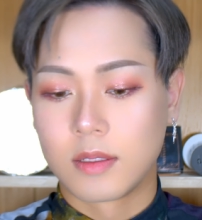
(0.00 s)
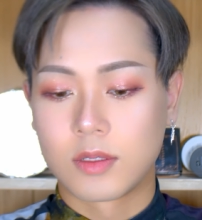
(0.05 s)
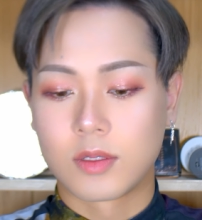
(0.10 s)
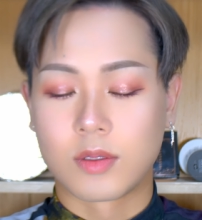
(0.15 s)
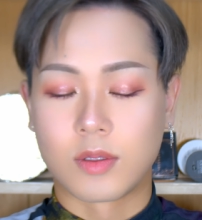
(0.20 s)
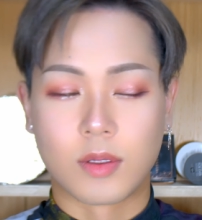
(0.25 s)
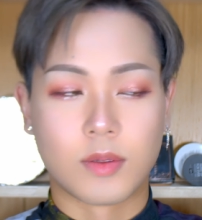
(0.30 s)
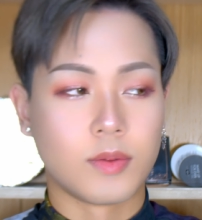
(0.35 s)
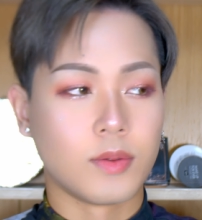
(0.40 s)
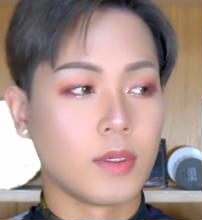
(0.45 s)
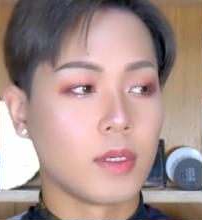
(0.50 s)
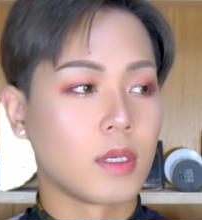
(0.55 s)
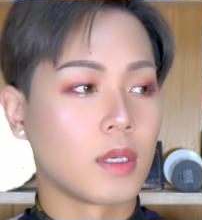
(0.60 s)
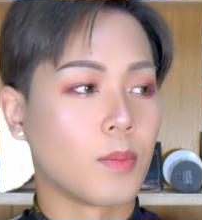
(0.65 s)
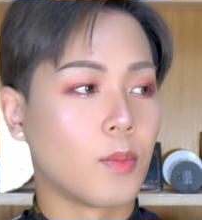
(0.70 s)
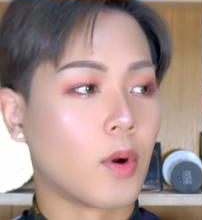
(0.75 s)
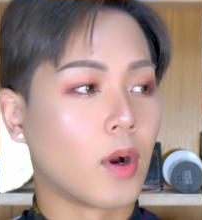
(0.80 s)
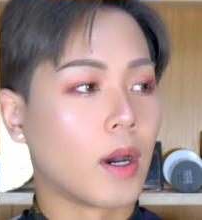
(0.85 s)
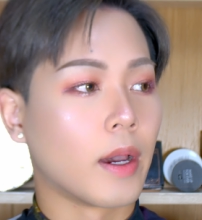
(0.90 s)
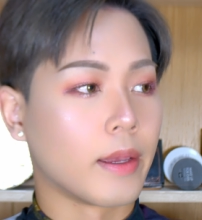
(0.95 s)
ちょっとね、雰囲
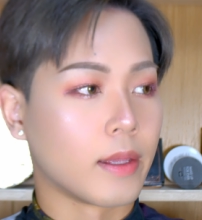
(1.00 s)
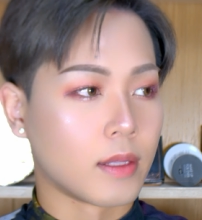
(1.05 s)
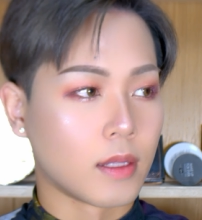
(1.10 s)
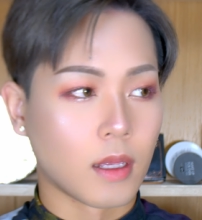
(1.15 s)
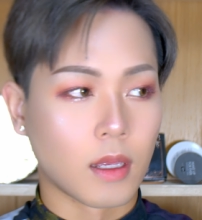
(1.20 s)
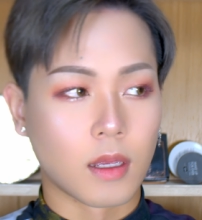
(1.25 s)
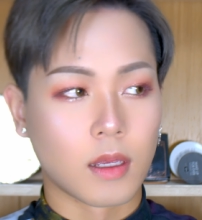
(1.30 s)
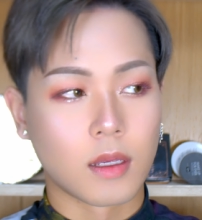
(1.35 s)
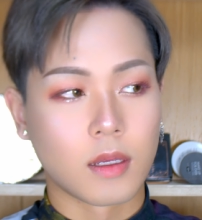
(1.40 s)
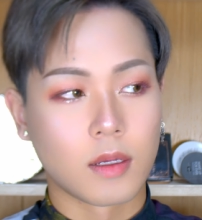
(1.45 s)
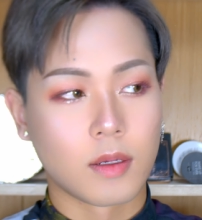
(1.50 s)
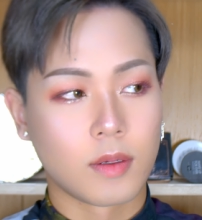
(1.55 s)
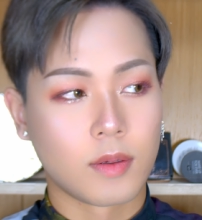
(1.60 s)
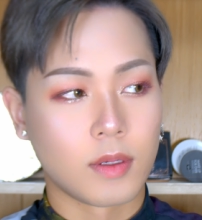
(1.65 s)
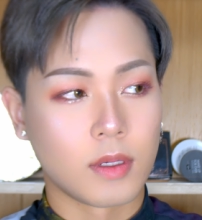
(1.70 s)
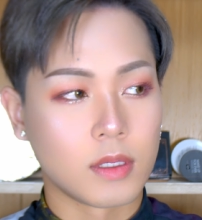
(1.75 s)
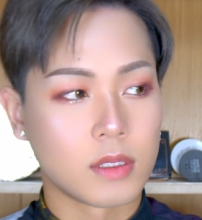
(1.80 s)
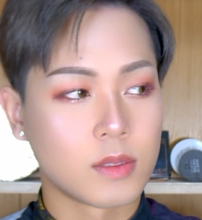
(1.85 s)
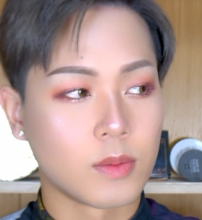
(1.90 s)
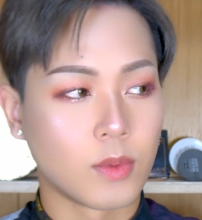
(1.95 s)
気も変えて、
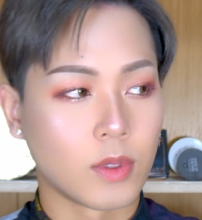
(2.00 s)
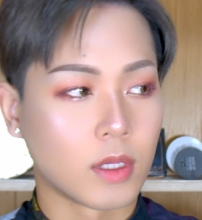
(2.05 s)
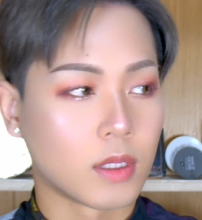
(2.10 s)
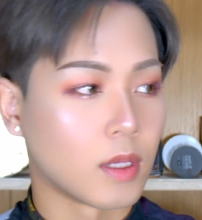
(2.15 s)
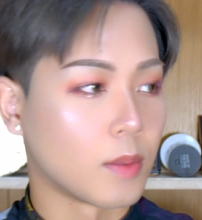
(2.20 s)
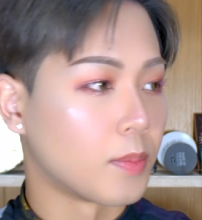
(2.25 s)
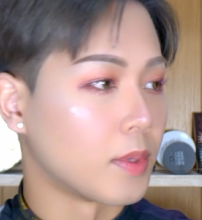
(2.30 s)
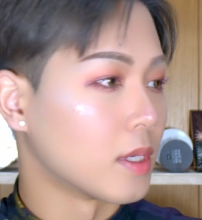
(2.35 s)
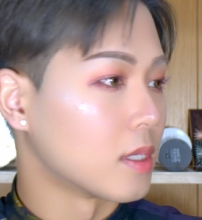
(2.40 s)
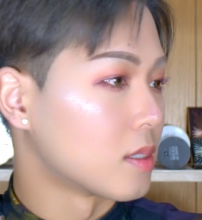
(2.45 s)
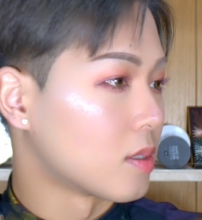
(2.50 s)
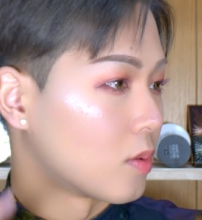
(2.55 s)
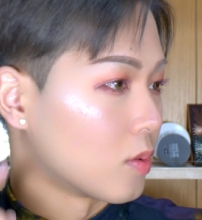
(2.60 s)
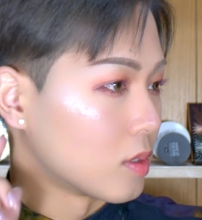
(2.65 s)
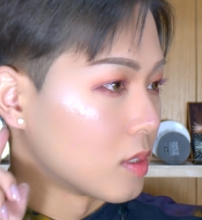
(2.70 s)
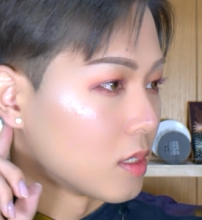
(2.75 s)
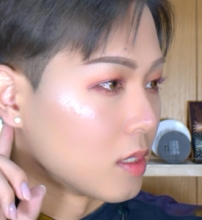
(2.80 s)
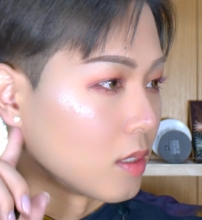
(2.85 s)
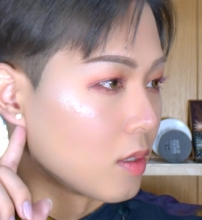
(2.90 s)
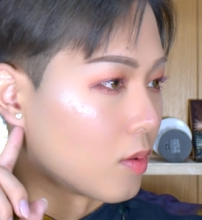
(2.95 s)
いつもだったらピアス
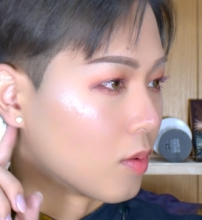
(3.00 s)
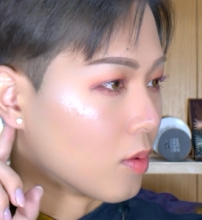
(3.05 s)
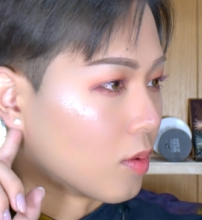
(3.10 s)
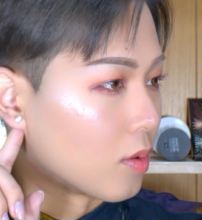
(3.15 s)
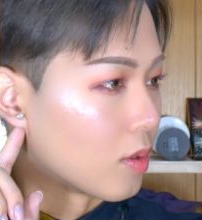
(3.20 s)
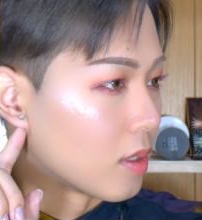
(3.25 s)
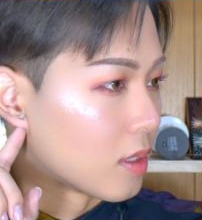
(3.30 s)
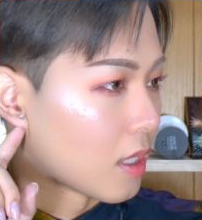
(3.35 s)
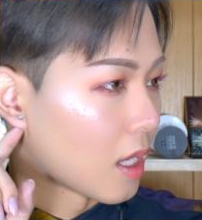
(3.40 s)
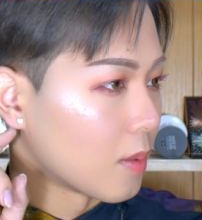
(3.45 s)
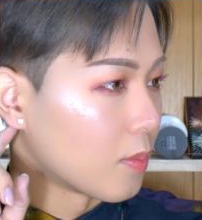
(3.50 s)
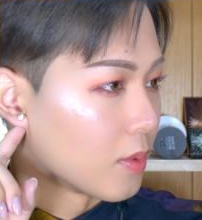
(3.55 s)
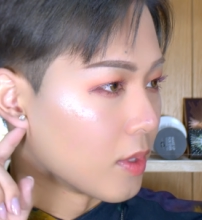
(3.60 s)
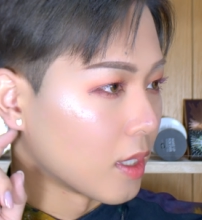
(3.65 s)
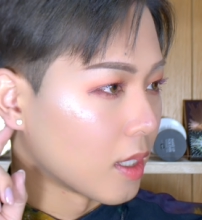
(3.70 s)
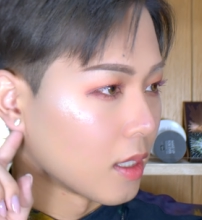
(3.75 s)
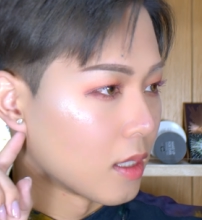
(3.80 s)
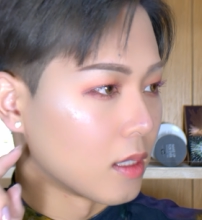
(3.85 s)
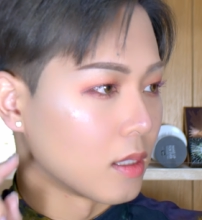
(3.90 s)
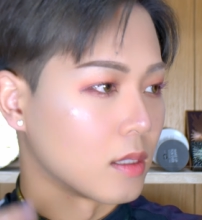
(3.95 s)
このタイプ
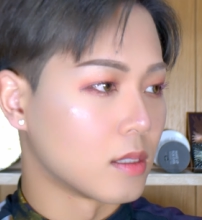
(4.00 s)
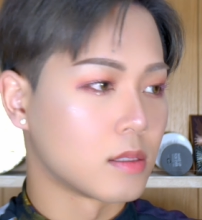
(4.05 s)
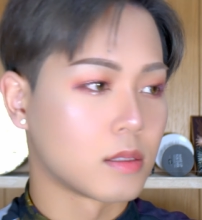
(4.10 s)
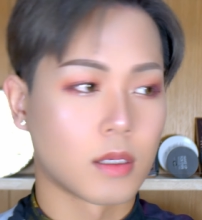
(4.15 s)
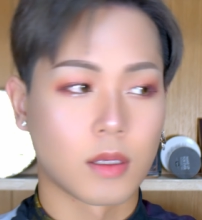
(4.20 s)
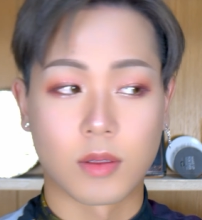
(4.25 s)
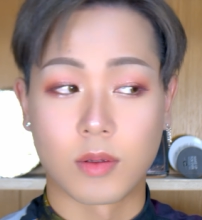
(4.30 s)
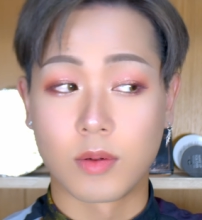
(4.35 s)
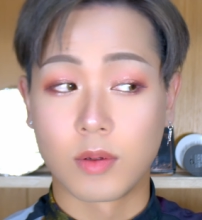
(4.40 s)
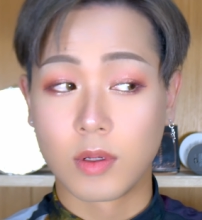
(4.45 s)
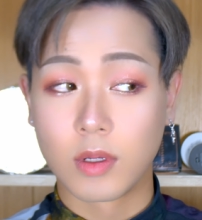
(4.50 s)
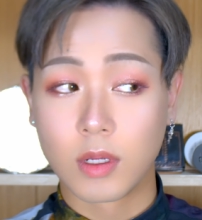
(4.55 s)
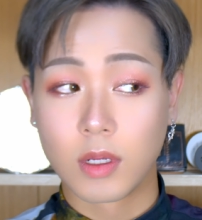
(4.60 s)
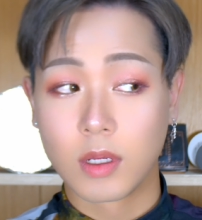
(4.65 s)
だけなんですけど、